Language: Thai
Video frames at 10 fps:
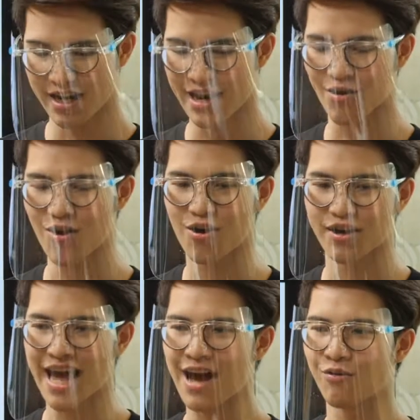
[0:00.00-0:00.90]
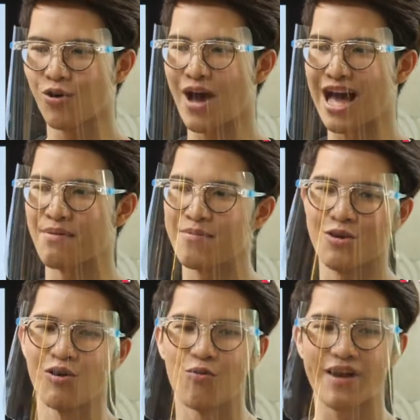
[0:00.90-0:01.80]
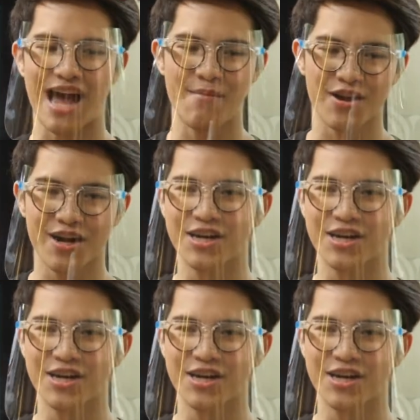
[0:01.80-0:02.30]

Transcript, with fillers: แล้วก็ถ้าเอาโลหะมันไปโยนลงน้ำอ่ะก็